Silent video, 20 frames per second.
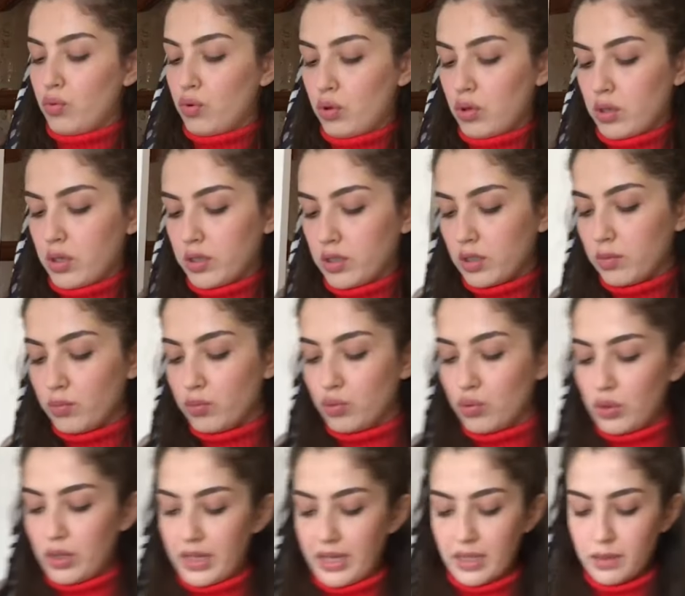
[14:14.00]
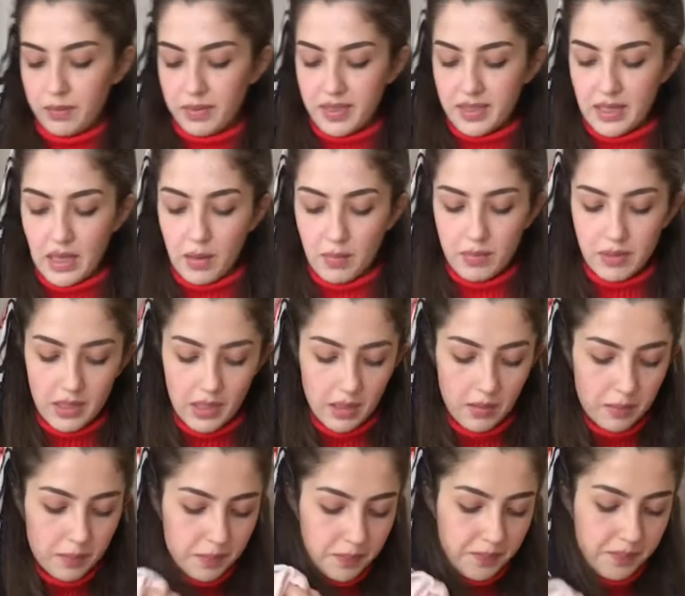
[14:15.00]
arada bu elbisem de
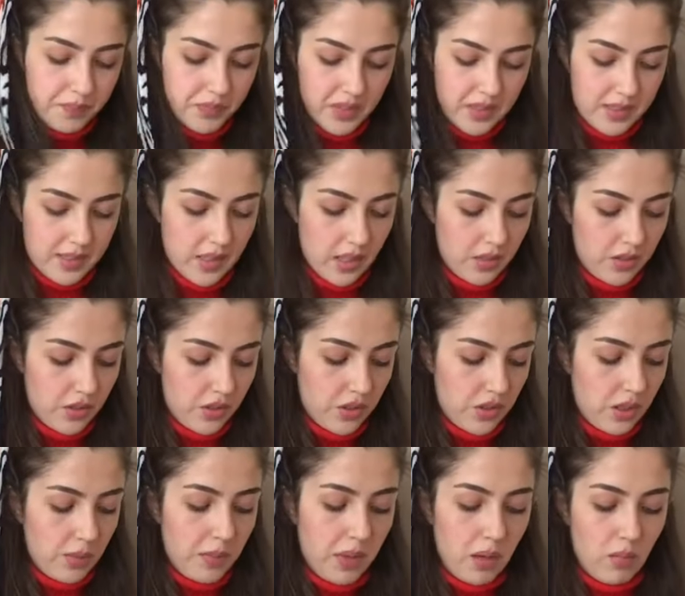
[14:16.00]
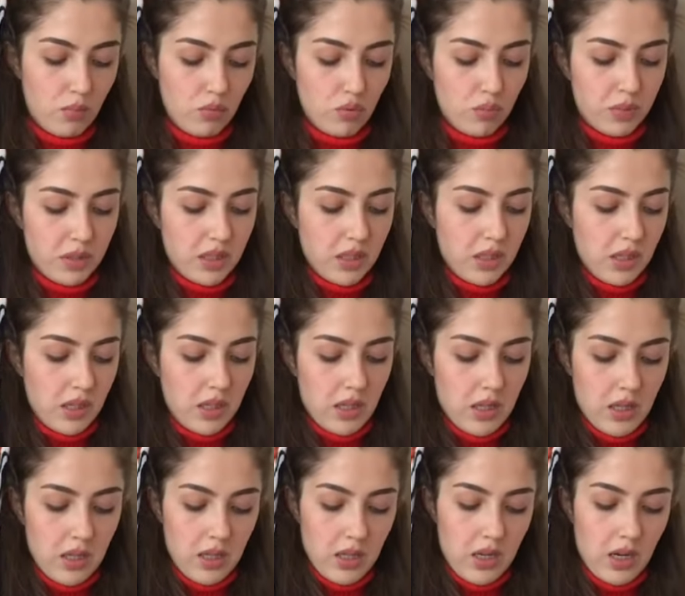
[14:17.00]
satışta. Ben bunu bir
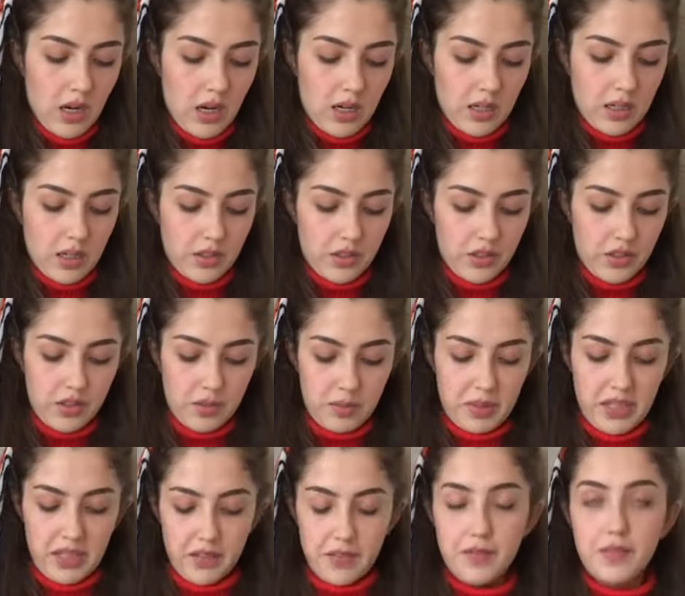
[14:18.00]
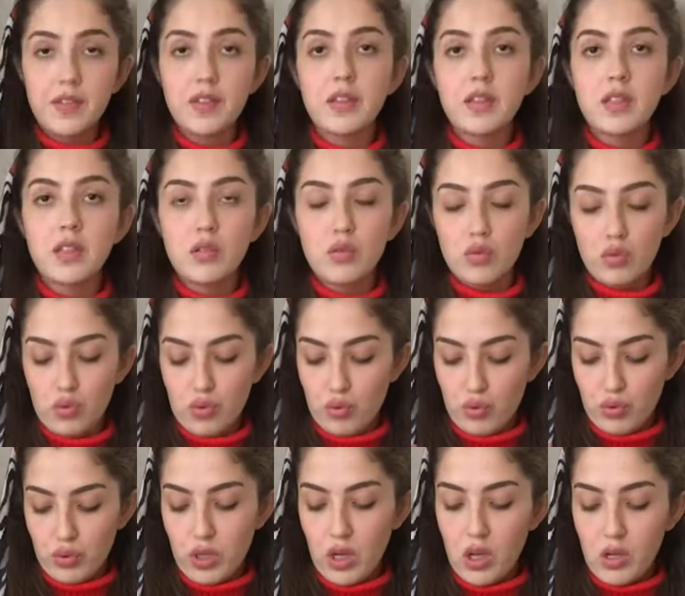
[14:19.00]
arkadaşım Elif'in
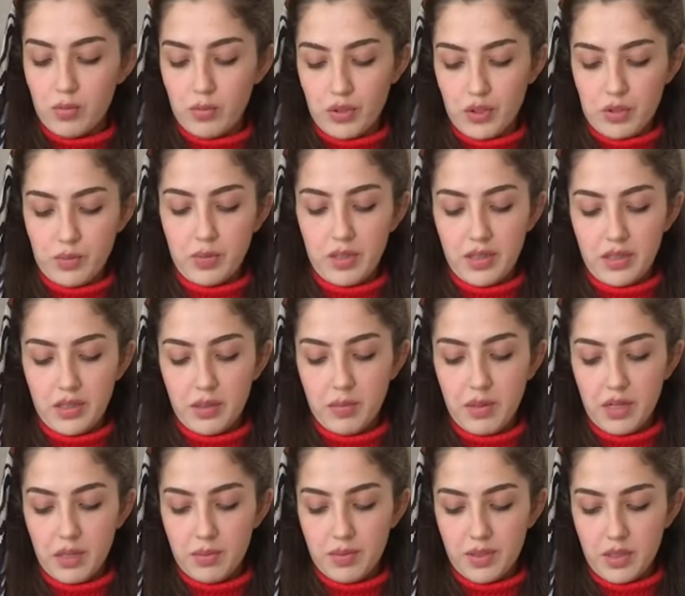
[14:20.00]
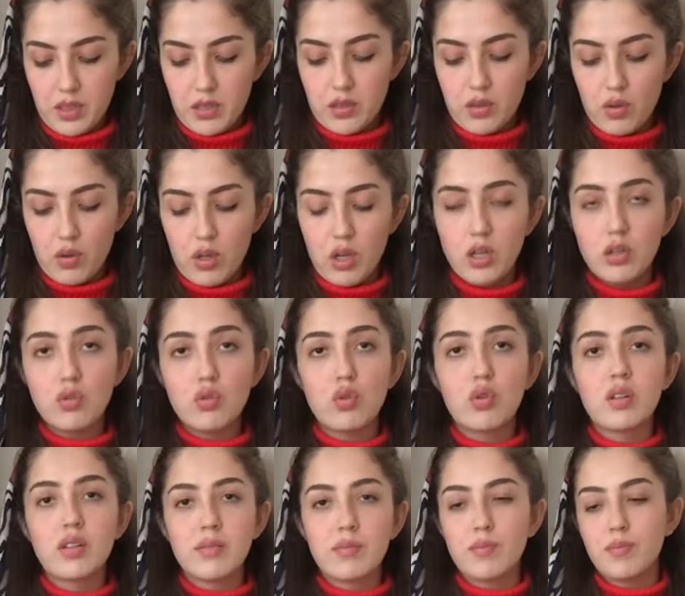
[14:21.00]
düğününde almıştım dediğim elbisesi olarak.
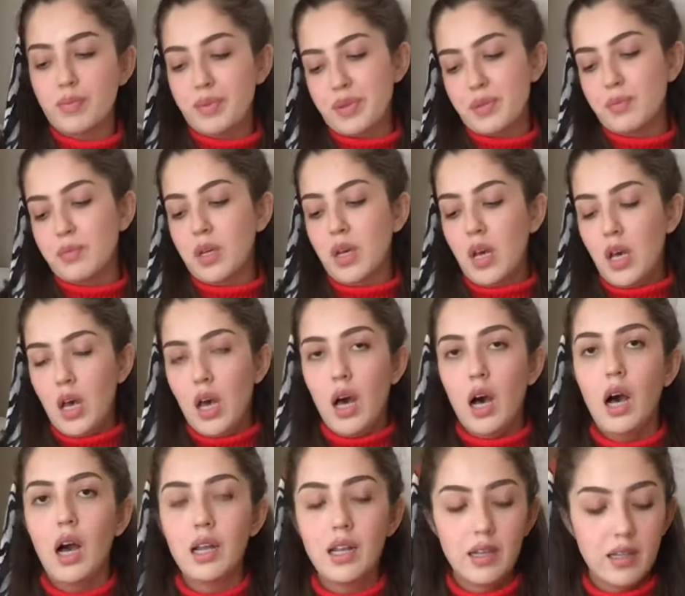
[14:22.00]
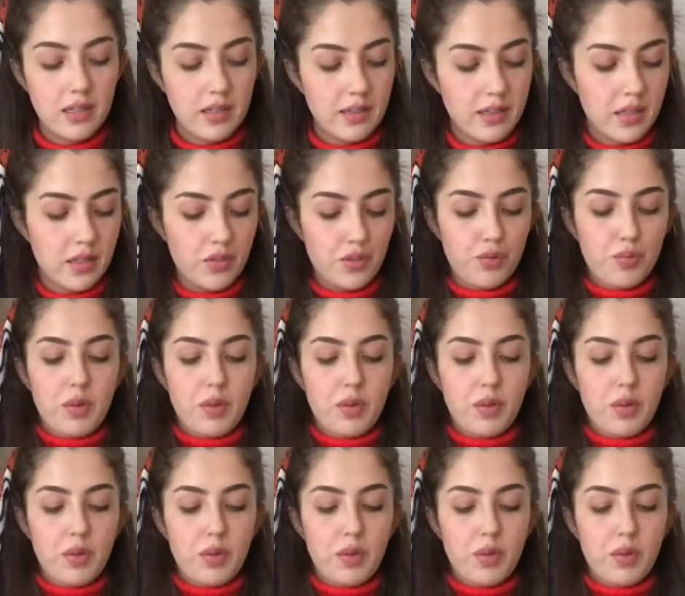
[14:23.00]
Sonra bizim ailelerin tanışma